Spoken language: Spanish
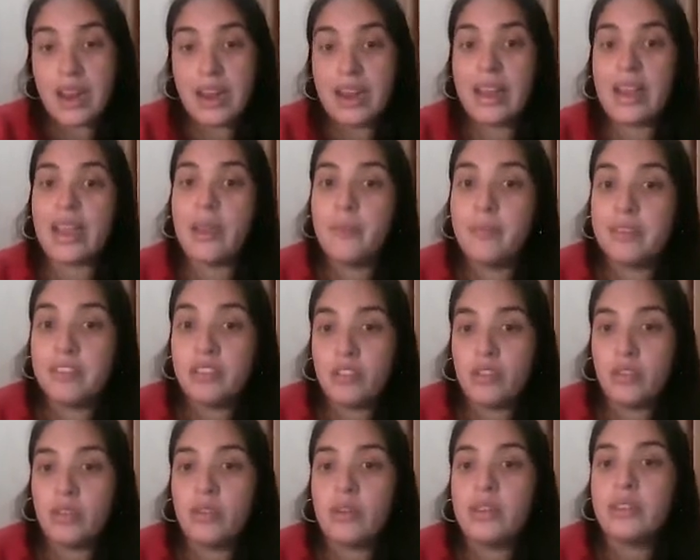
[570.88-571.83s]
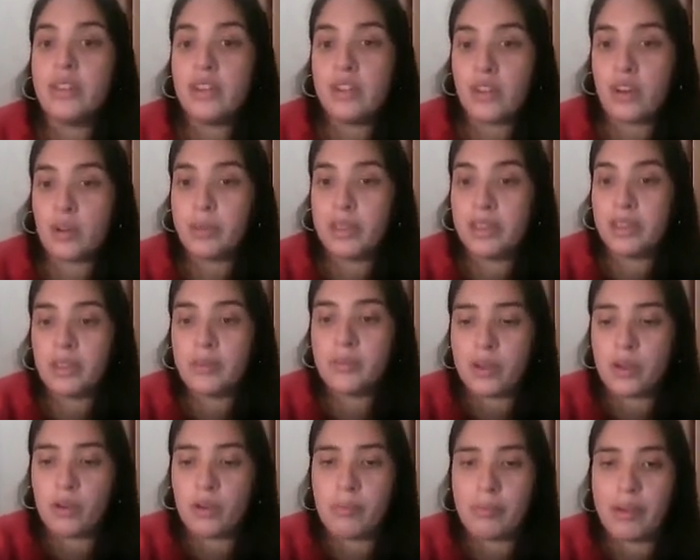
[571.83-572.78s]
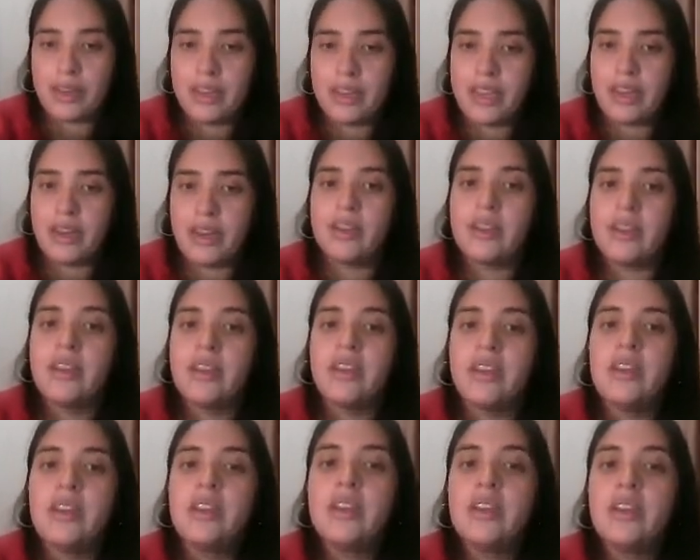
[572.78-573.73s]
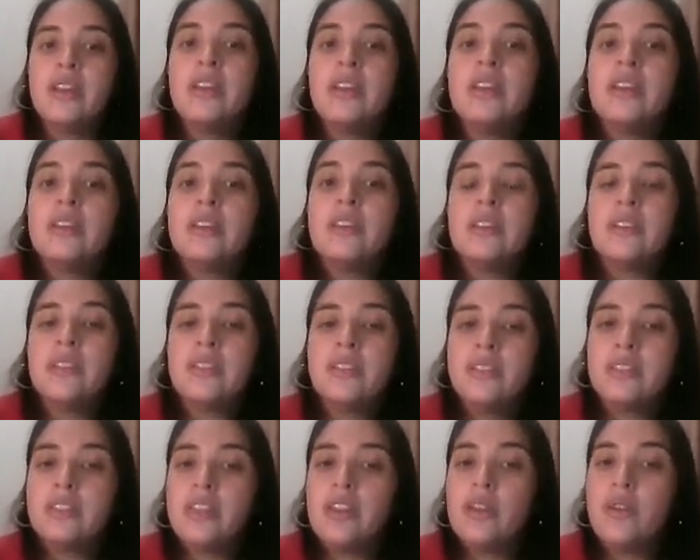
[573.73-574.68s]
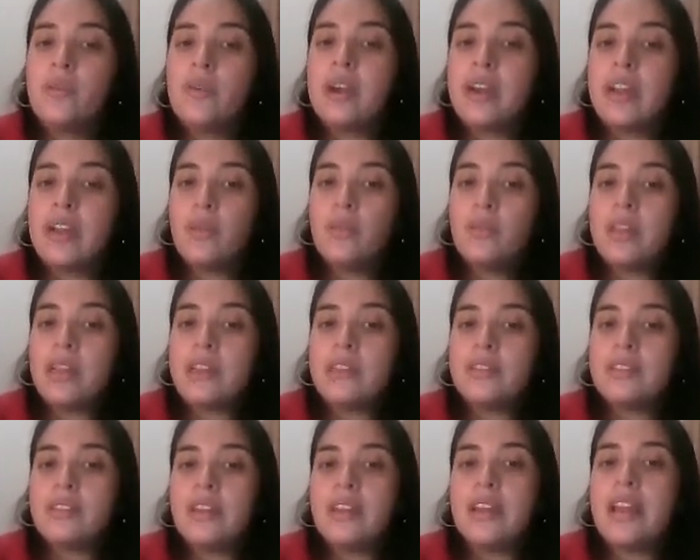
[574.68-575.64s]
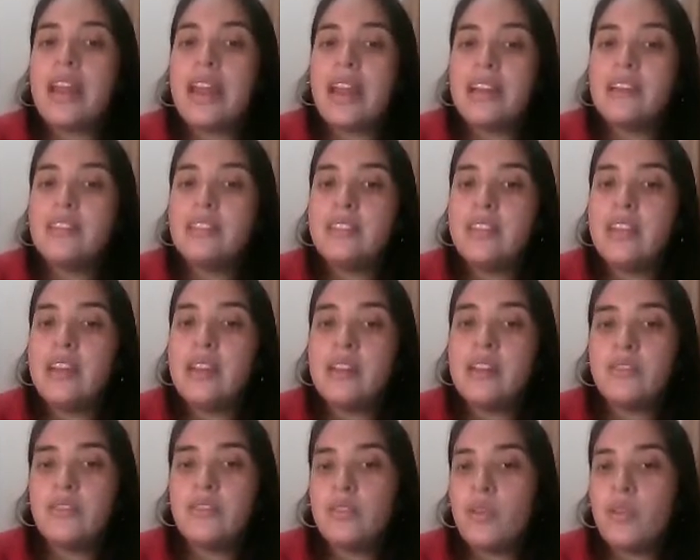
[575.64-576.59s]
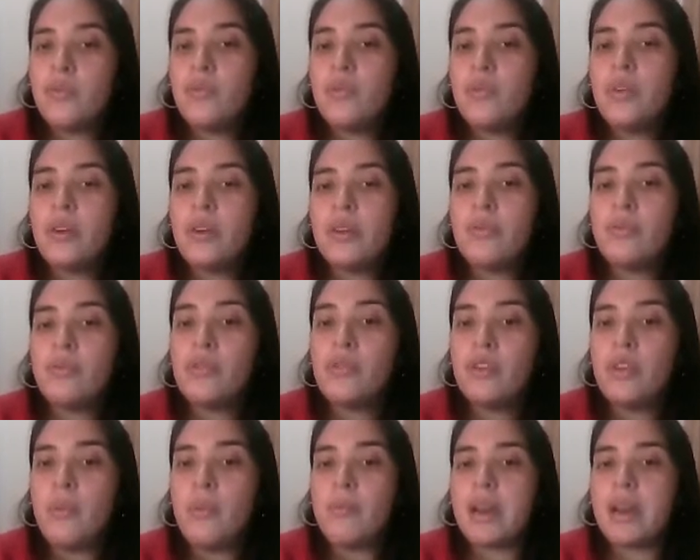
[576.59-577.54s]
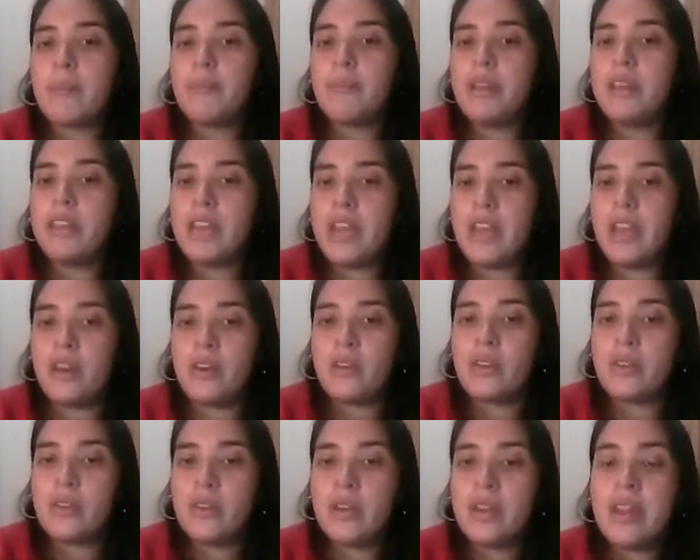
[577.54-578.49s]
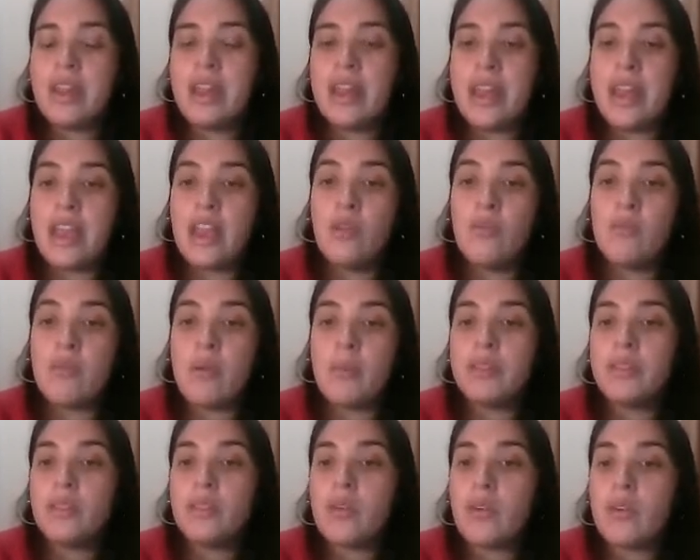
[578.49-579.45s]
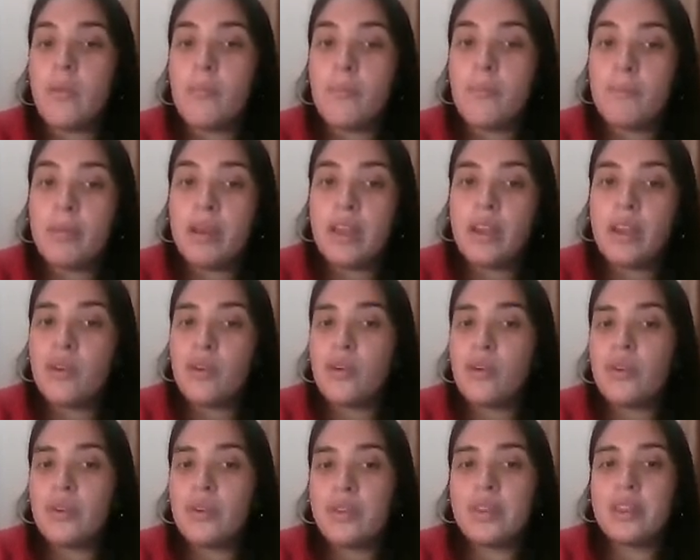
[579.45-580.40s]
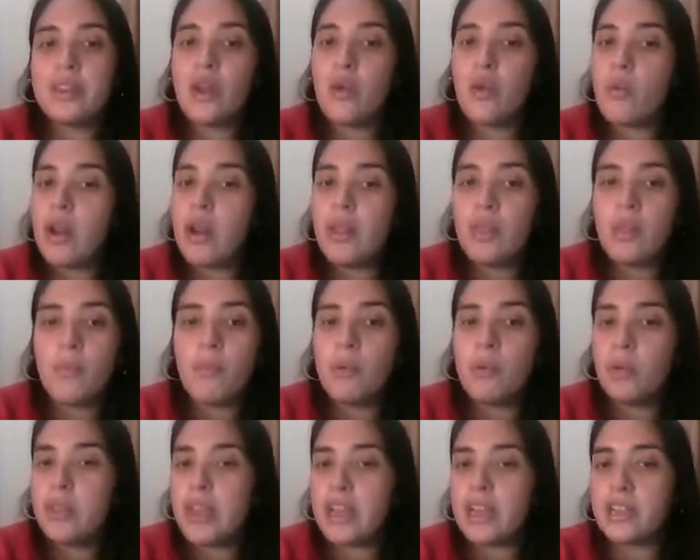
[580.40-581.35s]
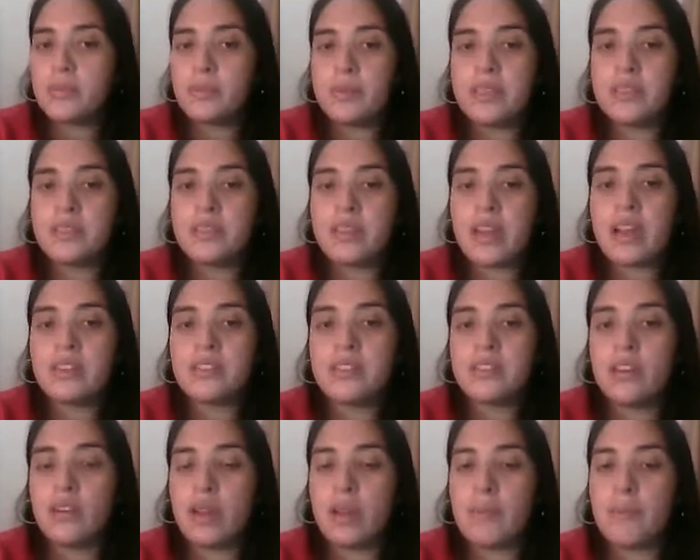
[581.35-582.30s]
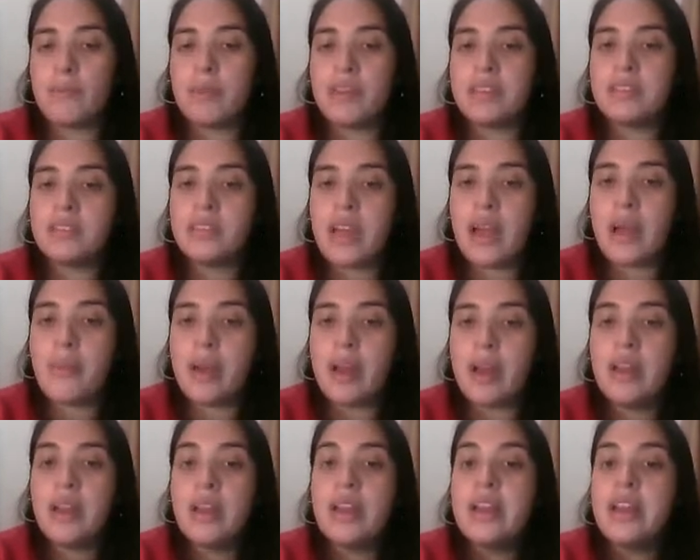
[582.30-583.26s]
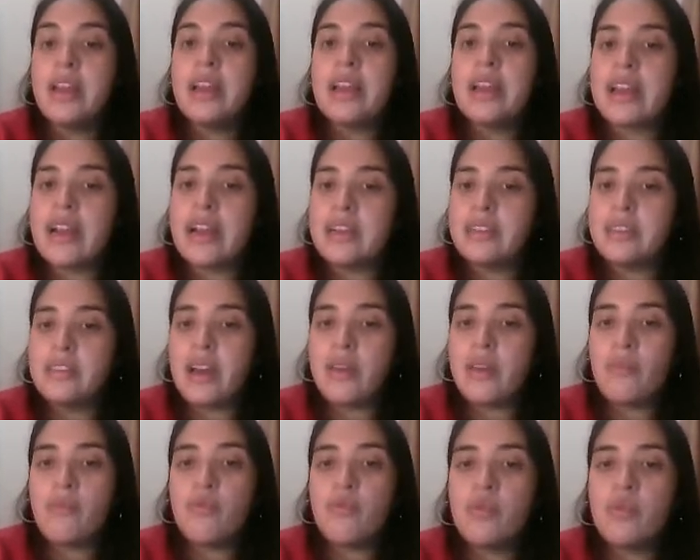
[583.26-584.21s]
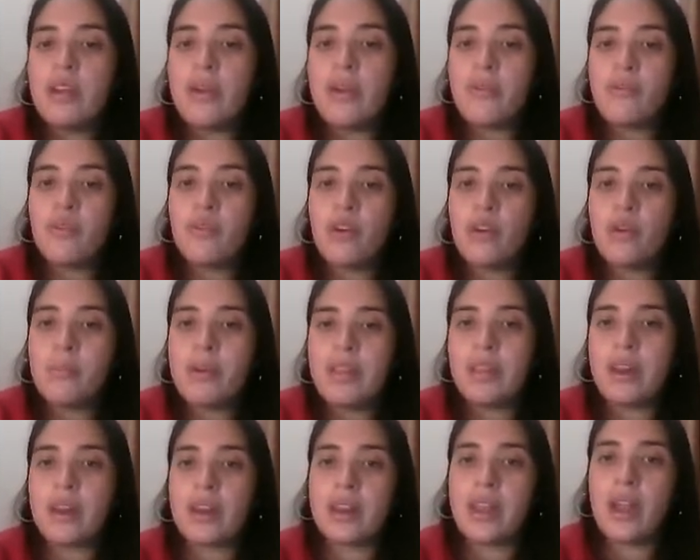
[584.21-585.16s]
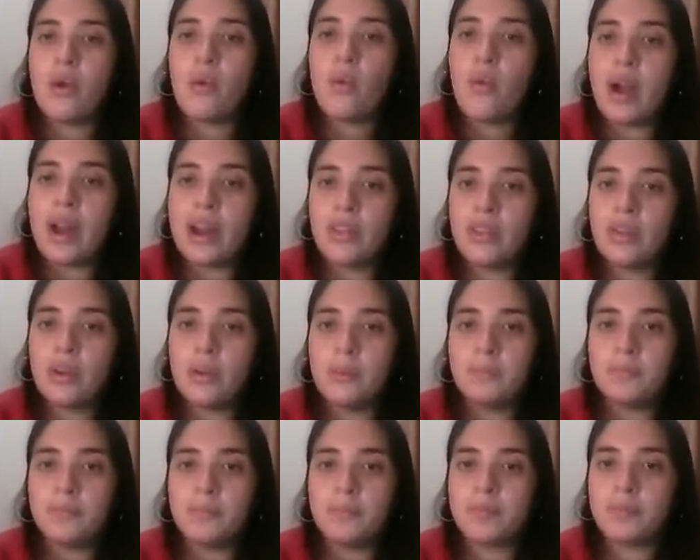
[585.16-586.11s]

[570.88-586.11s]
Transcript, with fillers: las que mencionó anteriormente mi compañera. En lugar a dudas, el silencio fue un refugio para Piñeiro. En un momento complejo en el cual no podía expresarse lo que pensaba, callar fue una forma de resguardo